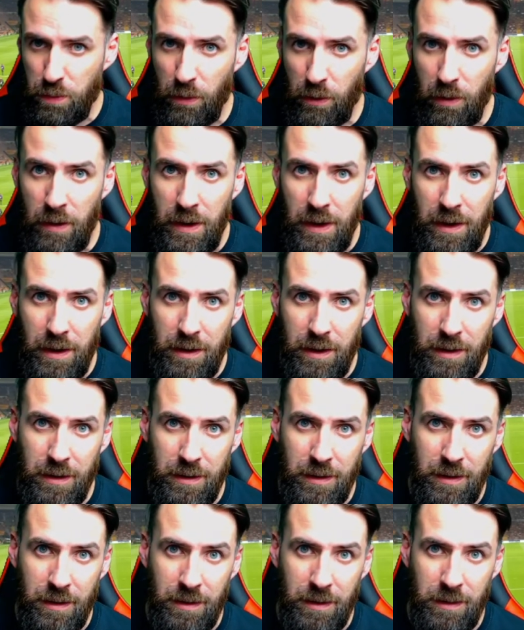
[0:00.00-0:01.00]

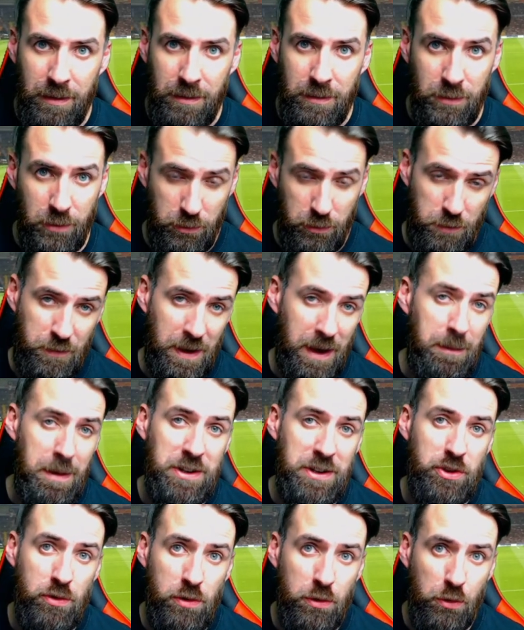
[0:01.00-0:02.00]
quand tu fais un
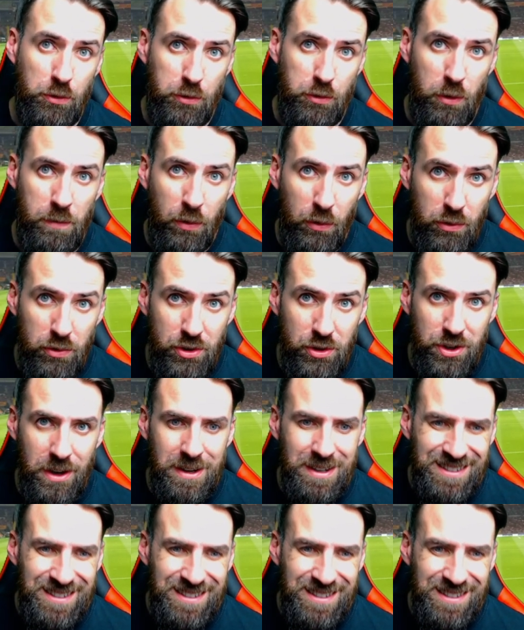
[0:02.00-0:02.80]
match nul contre Bruges.